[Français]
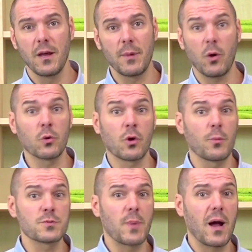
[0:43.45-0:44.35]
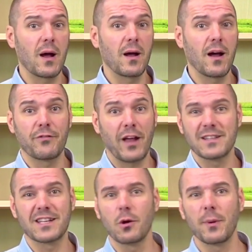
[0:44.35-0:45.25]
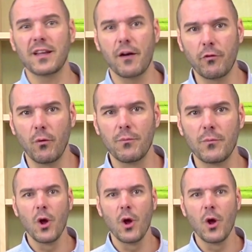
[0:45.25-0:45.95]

eh bien, on ne commence pas à faire un 10 km à fond.